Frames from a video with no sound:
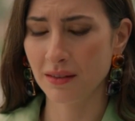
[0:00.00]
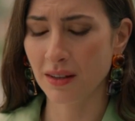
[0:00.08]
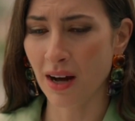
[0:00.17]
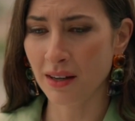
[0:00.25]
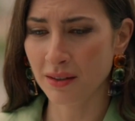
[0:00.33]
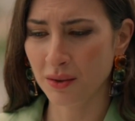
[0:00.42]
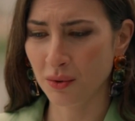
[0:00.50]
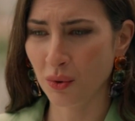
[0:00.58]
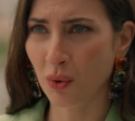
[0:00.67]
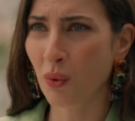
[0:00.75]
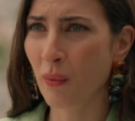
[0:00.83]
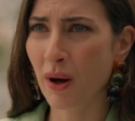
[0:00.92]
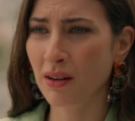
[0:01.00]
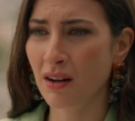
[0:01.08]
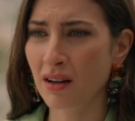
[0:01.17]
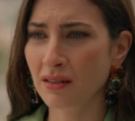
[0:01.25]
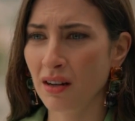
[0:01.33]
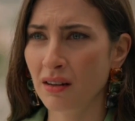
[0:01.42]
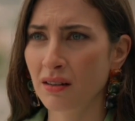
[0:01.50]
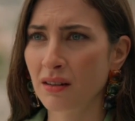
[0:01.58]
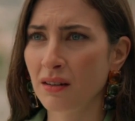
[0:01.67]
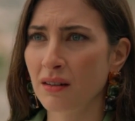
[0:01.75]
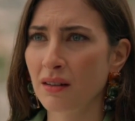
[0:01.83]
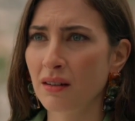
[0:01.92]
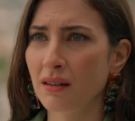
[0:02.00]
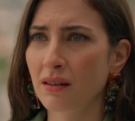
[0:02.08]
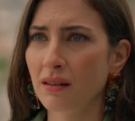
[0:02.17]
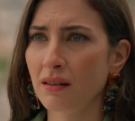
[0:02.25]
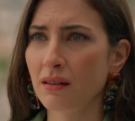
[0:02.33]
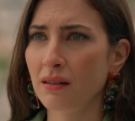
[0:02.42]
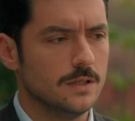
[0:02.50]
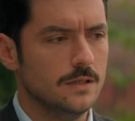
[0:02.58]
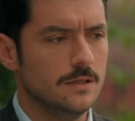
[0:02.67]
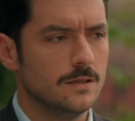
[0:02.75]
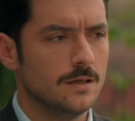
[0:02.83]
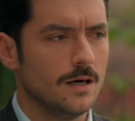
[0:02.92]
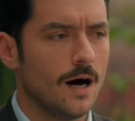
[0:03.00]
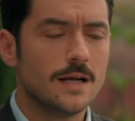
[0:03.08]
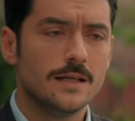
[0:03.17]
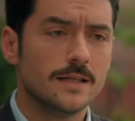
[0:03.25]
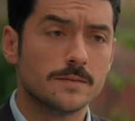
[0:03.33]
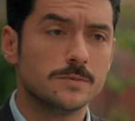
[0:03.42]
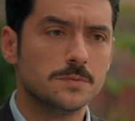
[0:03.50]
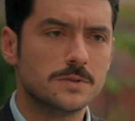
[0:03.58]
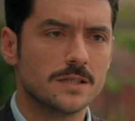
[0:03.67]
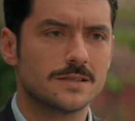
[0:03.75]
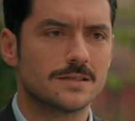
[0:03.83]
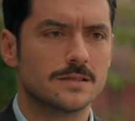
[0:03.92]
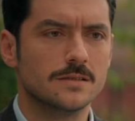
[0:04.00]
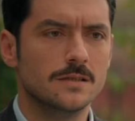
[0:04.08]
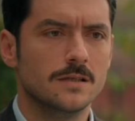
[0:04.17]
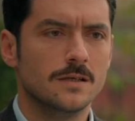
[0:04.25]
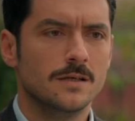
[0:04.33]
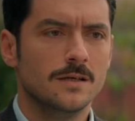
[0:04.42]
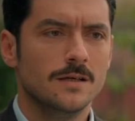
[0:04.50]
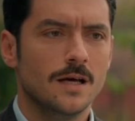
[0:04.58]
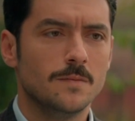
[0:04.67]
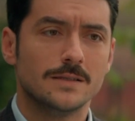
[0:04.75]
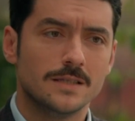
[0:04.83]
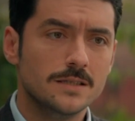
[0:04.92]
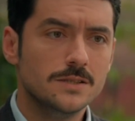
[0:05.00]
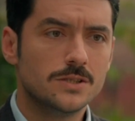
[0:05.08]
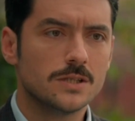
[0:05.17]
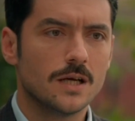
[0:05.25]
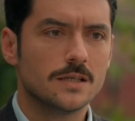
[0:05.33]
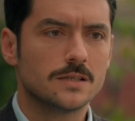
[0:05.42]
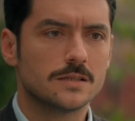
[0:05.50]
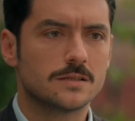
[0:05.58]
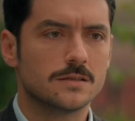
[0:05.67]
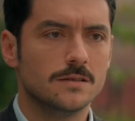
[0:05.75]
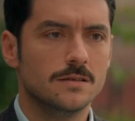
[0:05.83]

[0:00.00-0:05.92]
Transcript: Yani o manada... Ya diyeceğim şu ki e, ailelerimiz bir tanışsın. Hem annenin içi rahat etsin.